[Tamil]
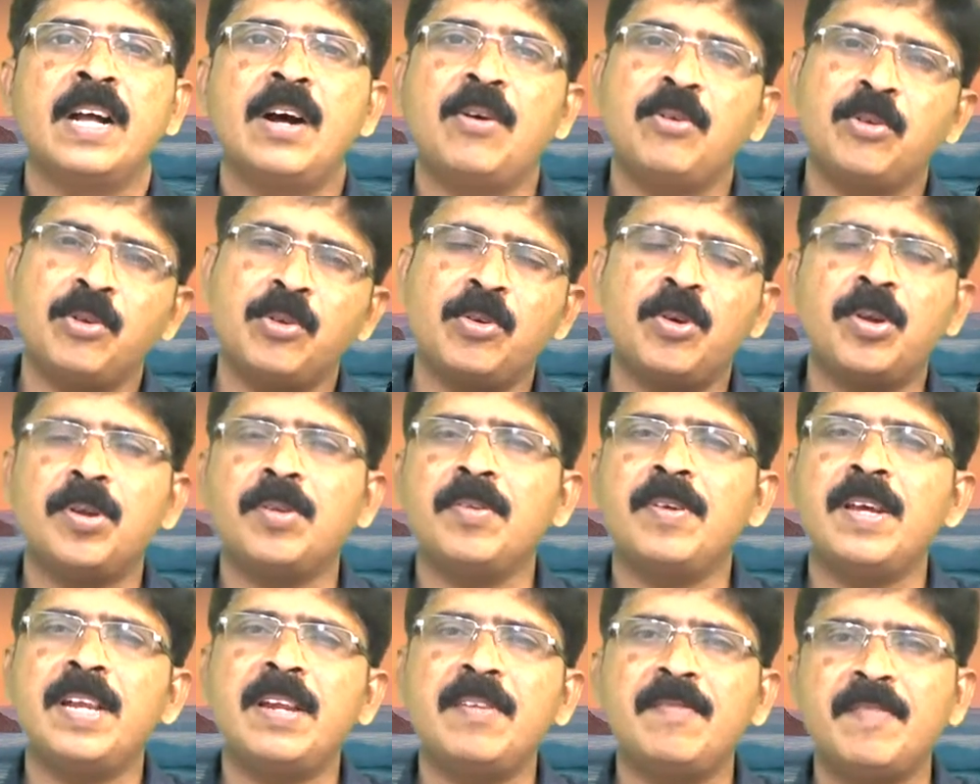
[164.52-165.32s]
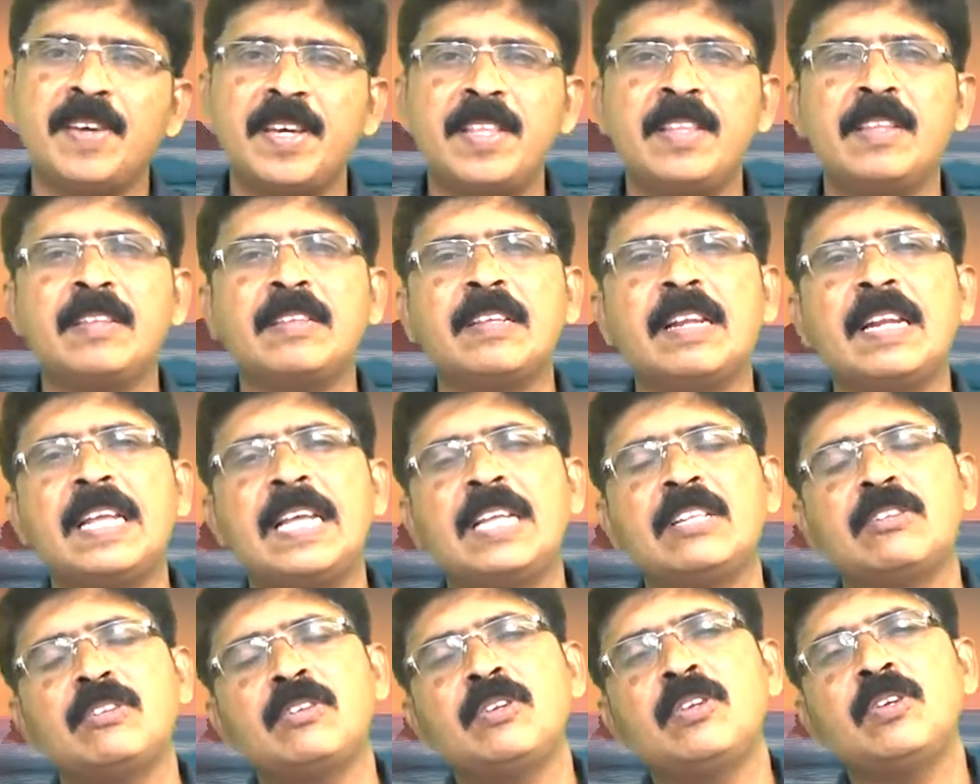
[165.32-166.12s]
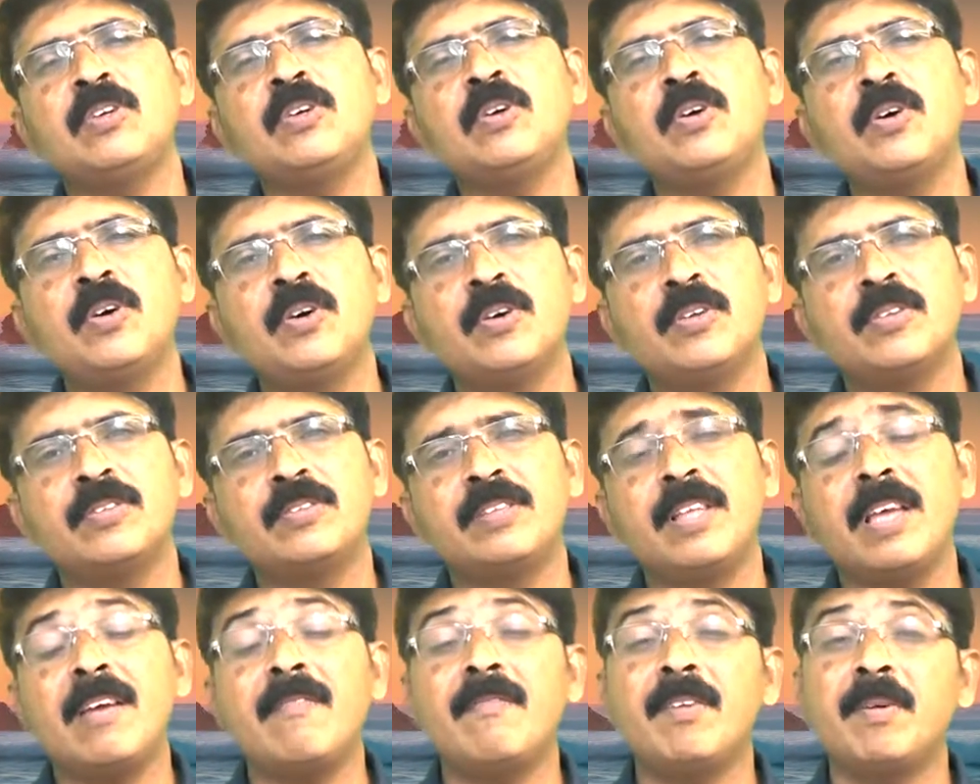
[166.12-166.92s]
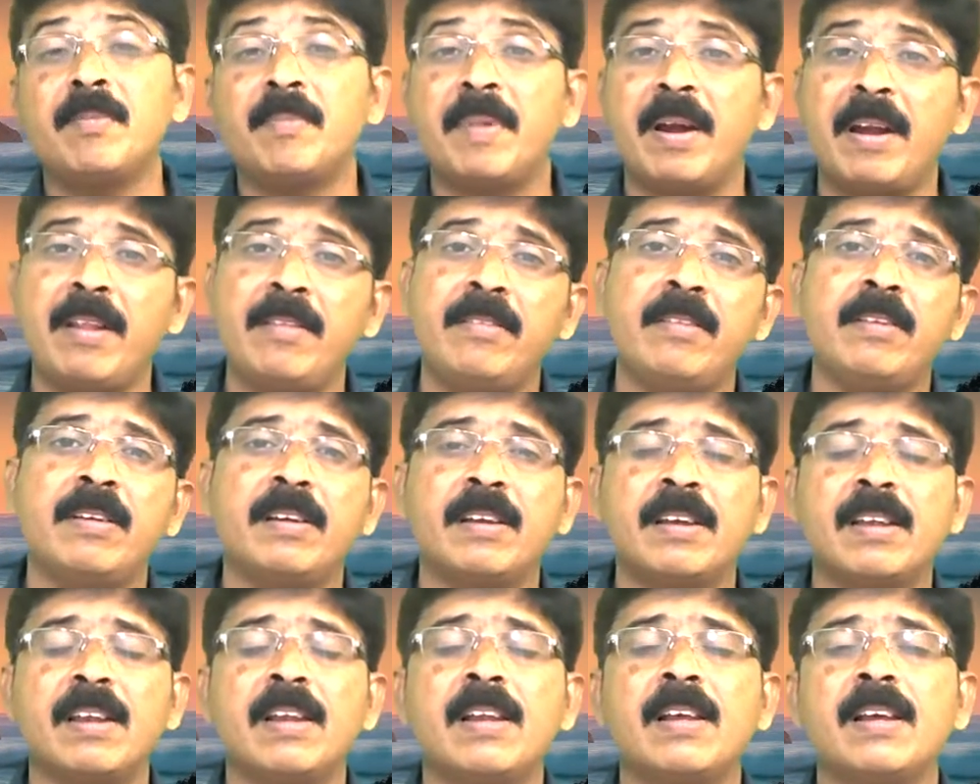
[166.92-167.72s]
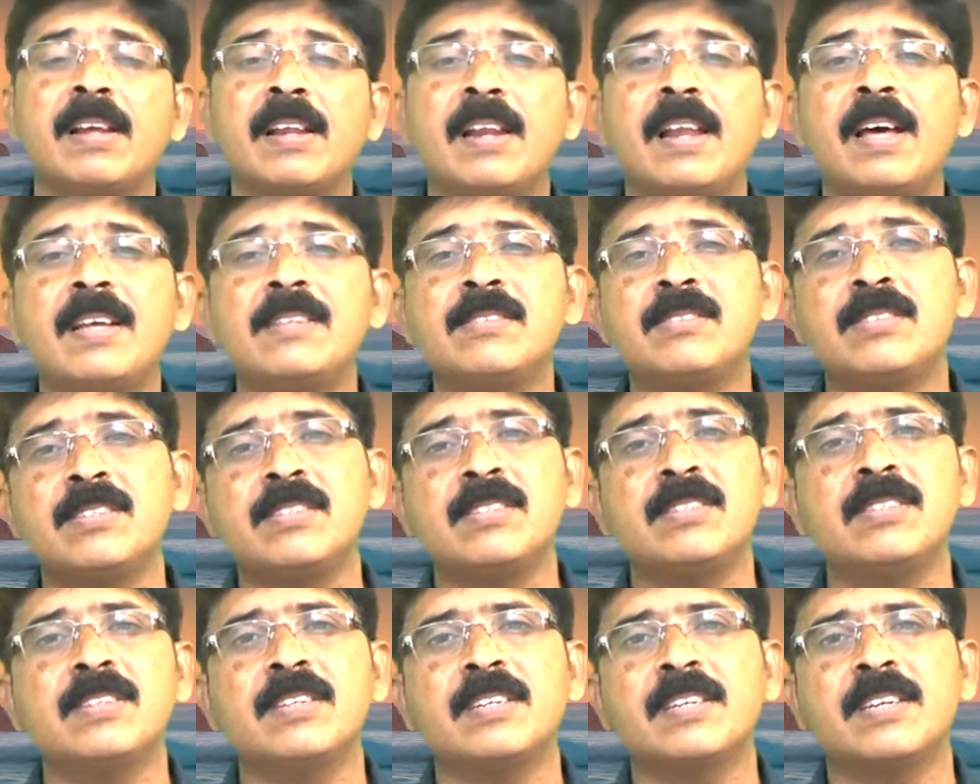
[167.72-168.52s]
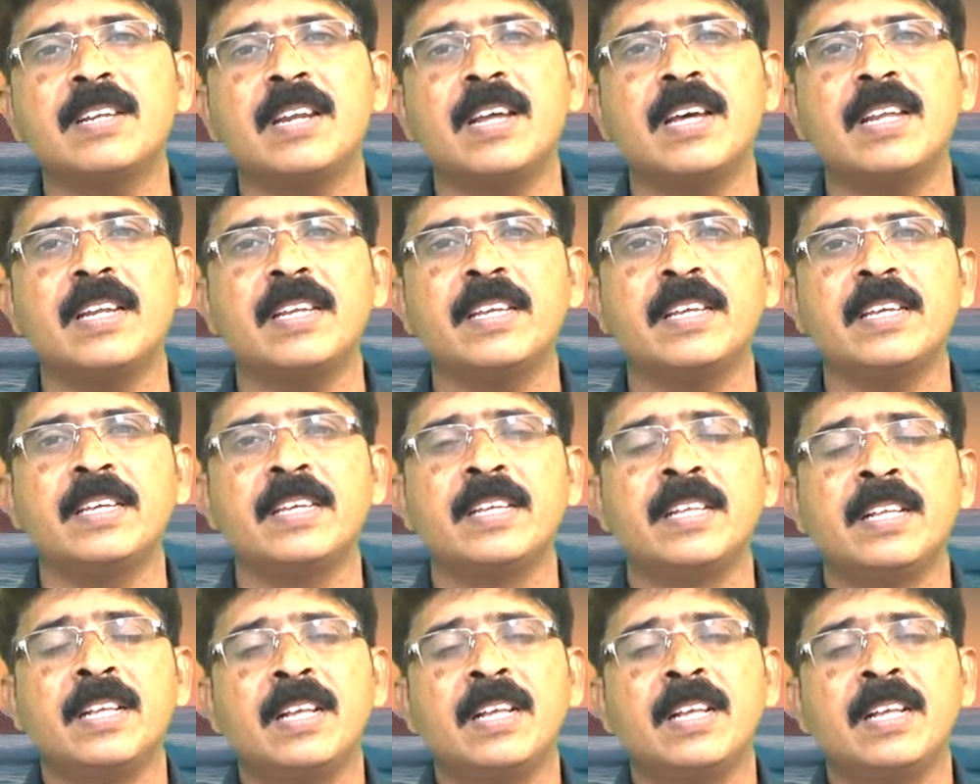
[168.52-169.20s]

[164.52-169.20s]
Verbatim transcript: அவர் ஒருவேளை வேதத்தில் எத்தனையோ தேவ மனிதர்களுக்கெல்லாம் செஞ்சுருக்கிறாரு